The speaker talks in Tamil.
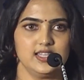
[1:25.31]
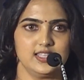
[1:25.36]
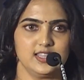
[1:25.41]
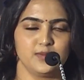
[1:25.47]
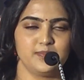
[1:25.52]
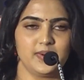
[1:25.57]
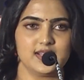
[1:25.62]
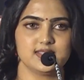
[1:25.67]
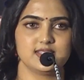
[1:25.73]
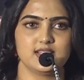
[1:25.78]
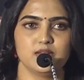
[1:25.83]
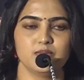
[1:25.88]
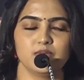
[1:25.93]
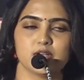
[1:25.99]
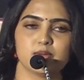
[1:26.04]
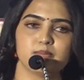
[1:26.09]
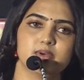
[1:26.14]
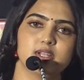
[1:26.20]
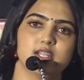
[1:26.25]
இந்த படத்தில்
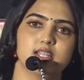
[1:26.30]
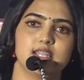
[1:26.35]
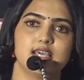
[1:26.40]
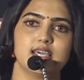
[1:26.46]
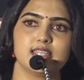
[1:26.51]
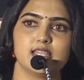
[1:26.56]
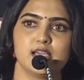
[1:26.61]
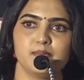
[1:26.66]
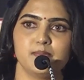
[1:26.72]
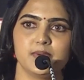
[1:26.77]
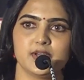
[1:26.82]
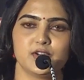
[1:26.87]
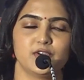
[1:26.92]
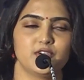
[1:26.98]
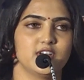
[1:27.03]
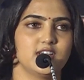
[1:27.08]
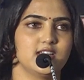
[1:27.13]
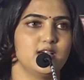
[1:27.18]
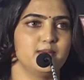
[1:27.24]
ஒர்க் பண்ண நிறையா
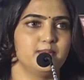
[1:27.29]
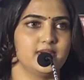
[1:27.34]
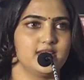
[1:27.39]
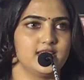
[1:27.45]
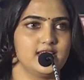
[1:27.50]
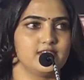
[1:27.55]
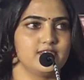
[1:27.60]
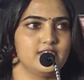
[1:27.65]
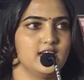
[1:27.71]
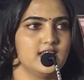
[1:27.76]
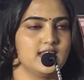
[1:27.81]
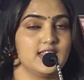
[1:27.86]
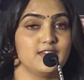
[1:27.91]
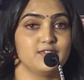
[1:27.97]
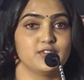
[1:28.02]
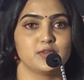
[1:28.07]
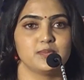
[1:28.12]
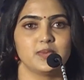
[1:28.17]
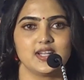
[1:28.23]
பேரோட நான் பெரிய ஃபேன்
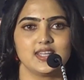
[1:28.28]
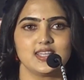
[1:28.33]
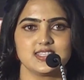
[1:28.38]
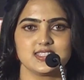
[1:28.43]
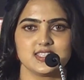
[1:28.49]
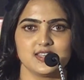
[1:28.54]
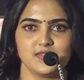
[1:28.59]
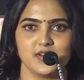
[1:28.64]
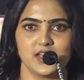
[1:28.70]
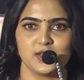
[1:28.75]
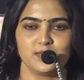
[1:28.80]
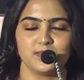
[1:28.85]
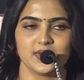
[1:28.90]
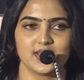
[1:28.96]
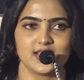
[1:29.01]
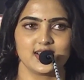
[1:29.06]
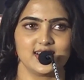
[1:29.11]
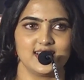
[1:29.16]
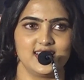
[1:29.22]
எவ்ரிபடி இஸ் அ வெரி
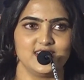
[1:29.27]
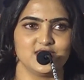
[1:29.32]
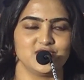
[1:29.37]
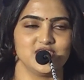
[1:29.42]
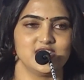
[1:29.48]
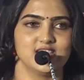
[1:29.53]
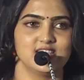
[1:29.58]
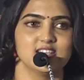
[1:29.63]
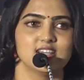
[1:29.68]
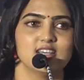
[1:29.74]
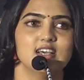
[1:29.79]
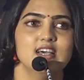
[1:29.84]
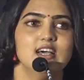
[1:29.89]
பிக் லெஜண்ட்